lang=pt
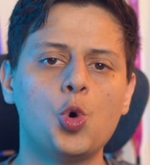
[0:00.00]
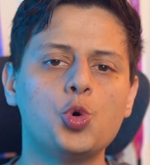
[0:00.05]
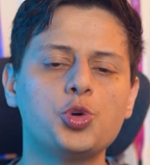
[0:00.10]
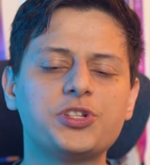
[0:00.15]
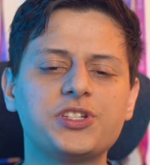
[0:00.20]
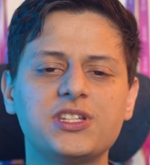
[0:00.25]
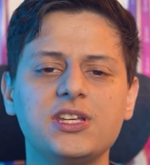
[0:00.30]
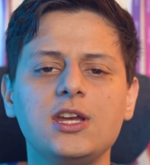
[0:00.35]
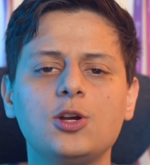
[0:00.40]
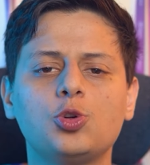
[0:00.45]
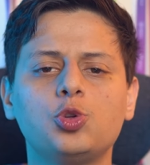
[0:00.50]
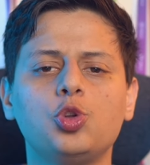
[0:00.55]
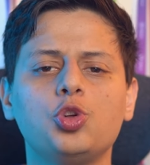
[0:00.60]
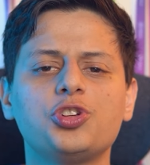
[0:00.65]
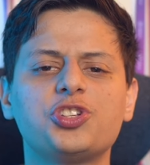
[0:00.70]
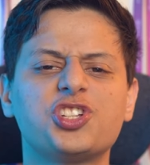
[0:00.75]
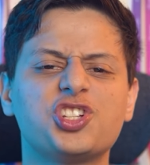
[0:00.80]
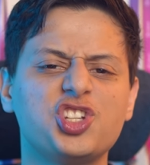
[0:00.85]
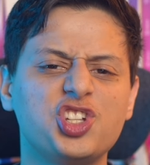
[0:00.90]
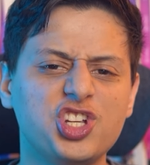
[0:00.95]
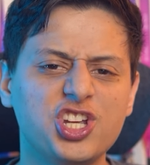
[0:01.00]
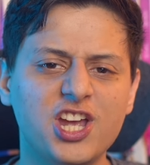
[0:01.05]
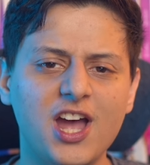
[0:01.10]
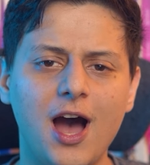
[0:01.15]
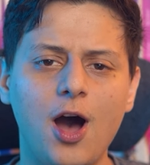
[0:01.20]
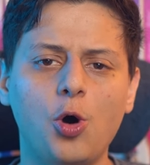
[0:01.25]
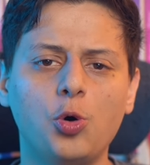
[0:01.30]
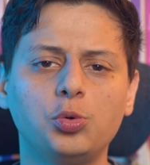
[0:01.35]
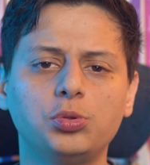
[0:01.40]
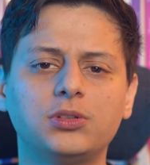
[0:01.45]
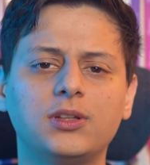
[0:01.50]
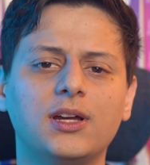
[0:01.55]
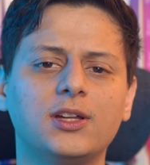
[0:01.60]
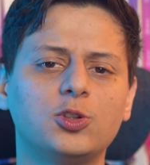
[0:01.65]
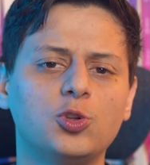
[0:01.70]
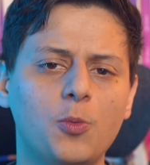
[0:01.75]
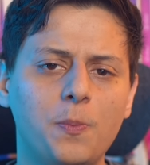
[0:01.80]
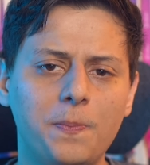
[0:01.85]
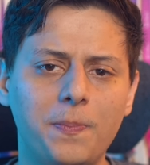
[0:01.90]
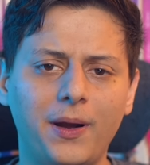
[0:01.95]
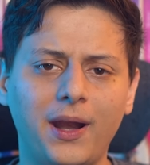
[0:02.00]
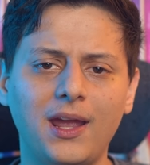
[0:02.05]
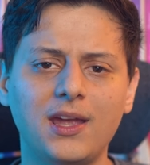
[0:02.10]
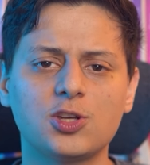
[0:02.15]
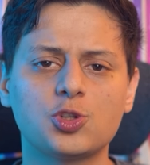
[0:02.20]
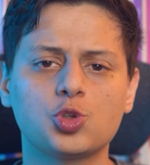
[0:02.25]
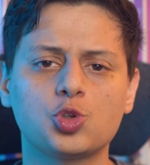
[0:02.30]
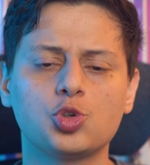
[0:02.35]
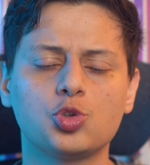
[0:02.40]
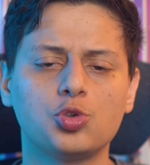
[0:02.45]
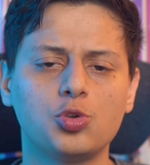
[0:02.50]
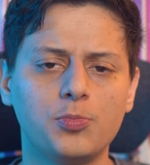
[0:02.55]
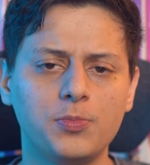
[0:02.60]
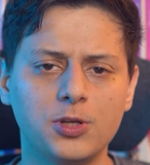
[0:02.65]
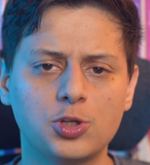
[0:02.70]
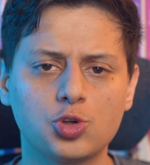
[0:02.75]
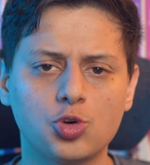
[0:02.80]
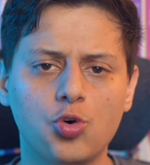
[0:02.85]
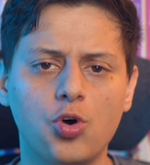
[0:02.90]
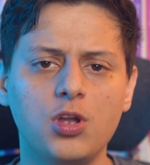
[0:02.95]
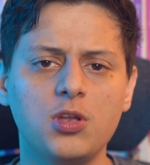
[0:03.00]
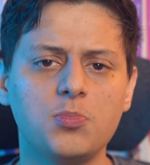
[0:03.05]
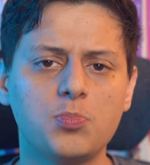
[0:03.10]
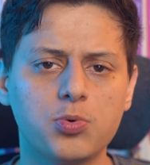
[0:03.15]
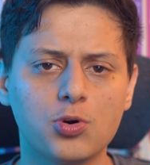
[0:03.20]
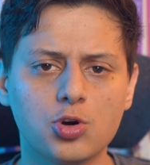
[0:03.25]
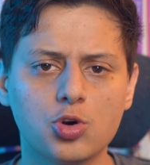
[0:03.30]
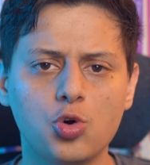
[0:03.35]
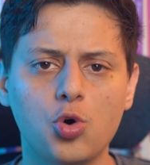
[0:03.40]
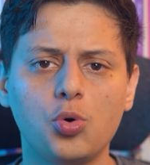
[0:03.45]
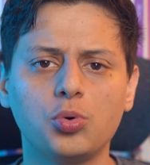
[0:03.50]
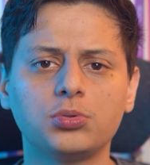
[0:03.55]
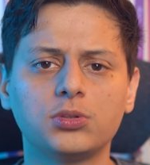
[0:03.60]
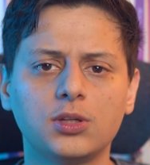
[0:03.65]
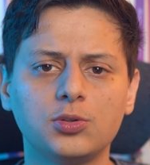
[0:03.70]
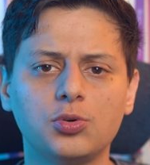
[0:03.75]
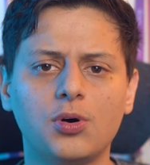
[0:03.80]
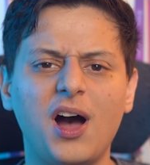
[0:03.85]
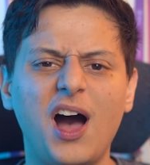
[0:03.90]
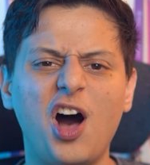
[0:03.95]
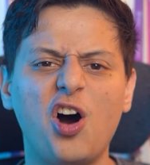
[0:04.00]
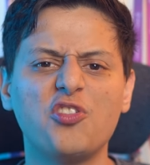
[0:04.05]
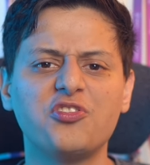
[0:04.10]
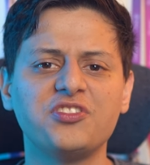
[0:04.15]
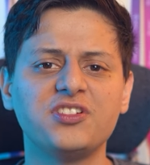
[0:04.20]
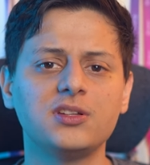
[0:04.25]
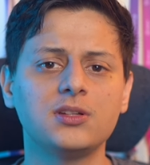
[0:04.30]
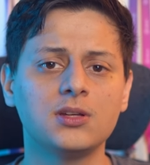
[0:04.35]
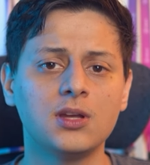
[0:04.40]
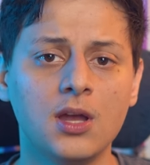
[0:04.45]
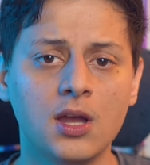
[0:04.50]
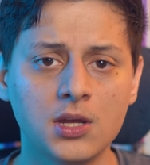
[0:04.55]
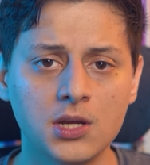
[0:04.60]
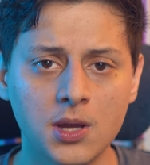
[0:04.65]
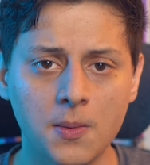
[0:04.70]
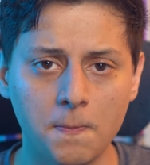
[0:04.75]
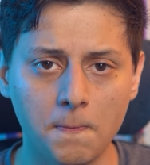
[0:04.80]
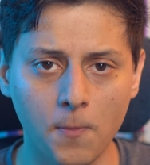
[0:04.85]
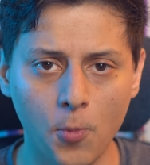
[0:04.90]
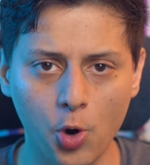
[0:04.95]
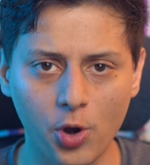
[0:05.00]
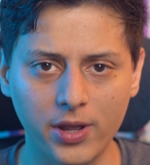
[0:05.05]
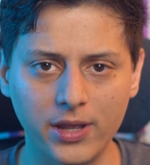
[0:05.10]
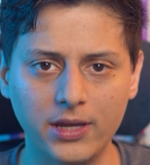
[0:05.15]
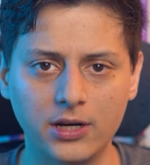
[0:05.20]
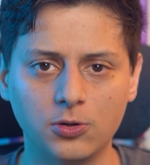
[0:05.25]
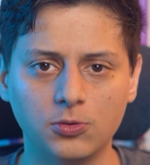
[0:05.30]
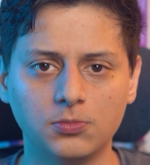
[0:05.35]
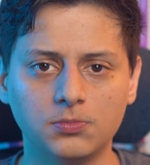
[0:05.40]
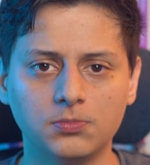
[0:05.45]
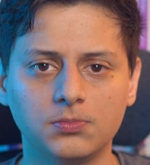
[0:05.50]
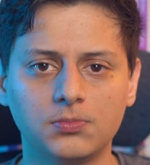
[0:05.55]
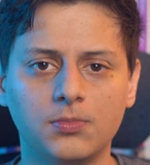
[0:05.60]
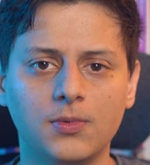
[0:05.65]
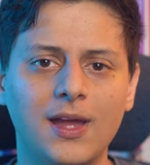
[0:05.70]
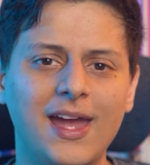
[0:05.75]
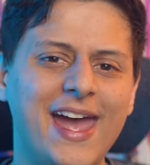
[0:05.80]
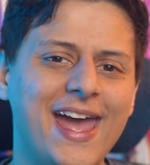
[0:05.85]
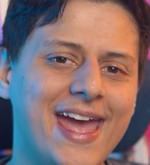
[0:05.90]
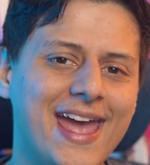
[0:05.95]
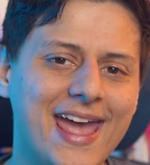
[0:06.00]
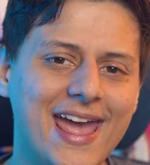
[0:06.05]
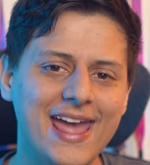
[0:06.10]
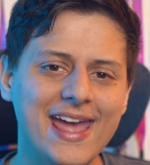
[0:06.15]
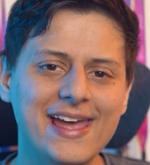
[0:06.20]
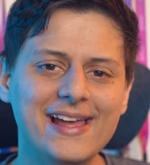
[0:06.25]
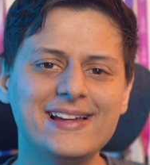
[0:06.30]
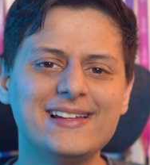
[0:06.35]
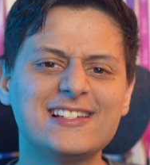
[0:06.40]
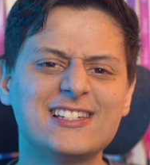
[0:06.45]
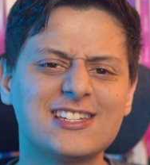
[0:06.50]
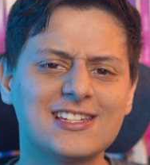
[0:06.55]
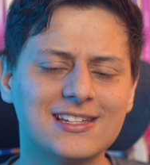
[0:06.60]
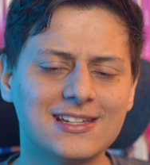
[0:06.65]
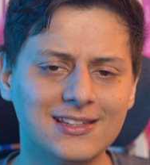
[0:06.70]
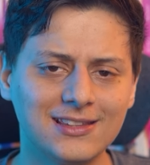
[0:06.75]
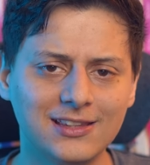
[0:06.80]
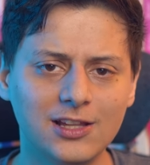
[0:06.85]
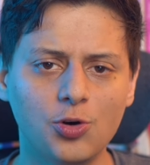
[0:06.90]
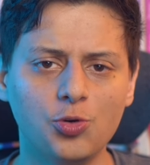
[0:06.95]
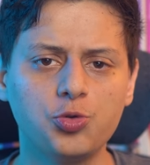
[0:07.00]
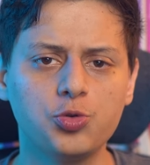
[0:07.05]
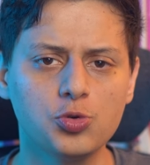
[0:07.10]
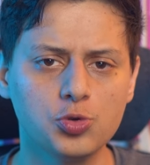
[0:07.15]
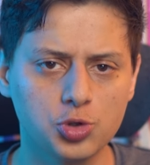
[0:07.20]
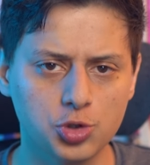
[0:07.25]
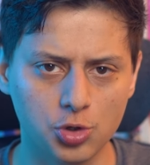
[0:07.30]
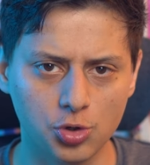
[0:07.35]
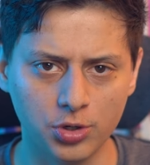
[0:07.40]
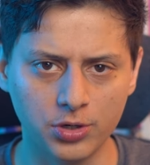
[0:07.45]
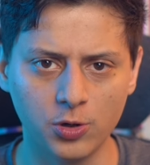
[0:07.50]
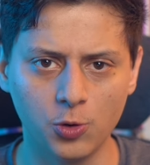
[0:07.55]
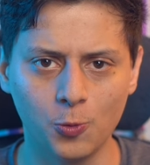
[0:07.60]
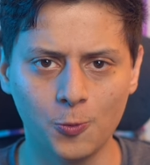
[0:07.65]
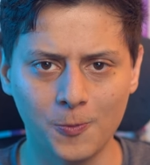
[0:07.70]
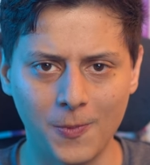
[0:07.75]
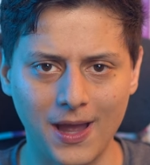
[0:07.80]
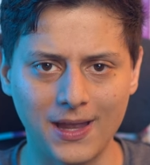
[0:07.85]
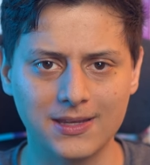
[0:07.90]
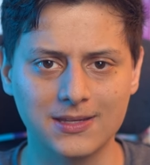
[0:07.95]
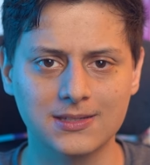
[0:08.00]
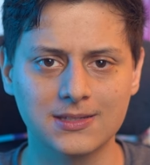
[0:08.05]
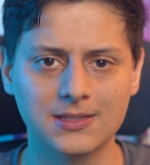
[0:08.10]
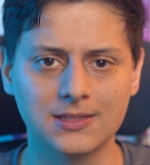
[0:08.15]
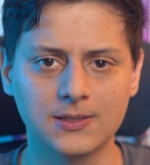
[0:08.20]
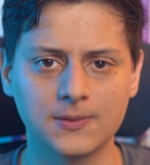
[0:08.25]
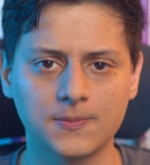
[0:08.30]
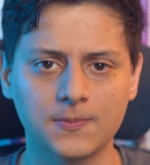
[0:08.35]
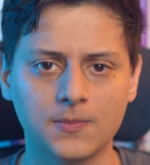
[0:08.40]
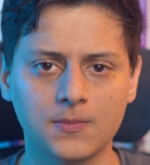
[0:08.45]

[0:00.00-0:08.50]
Os ciclos de alta do preço do Bitcoin por conta do halving morreram. Eles não funcionam mais.